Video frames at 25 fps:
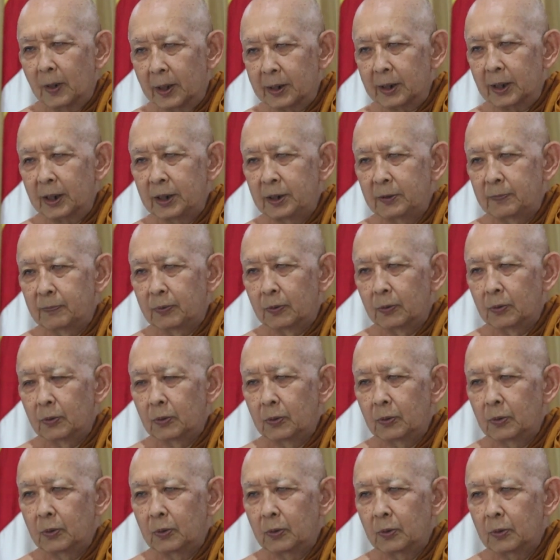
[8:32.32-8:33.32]
para
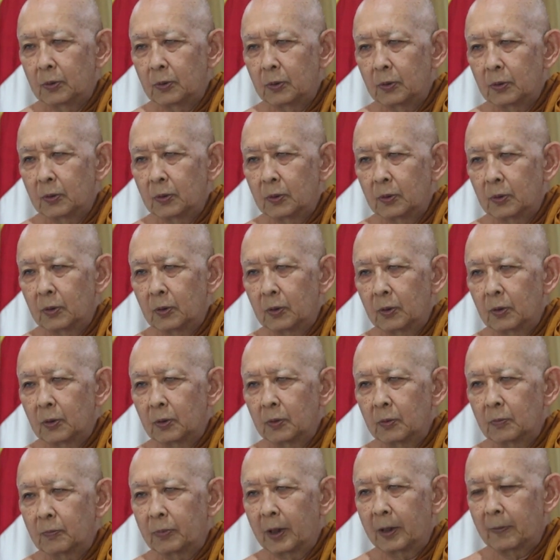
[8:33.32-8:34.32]
ibu,
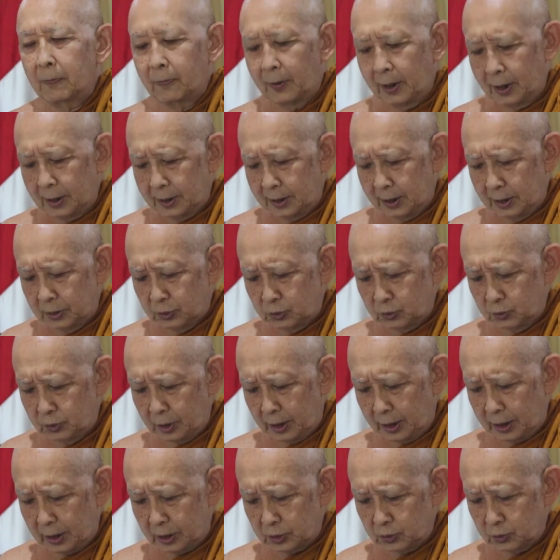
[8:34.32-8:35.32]
bapak, dan
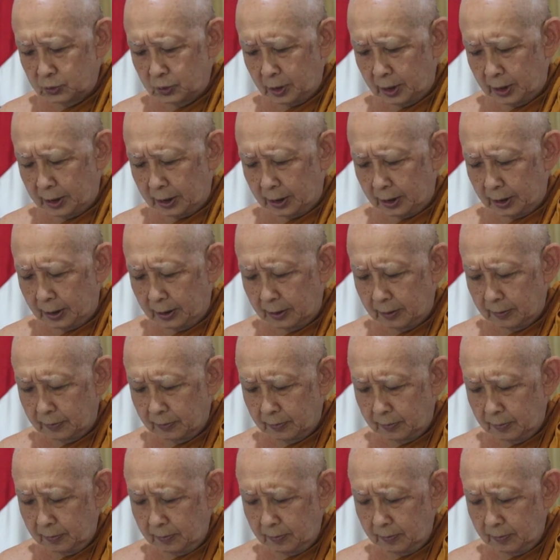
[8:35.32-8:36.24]
saudara-saudara.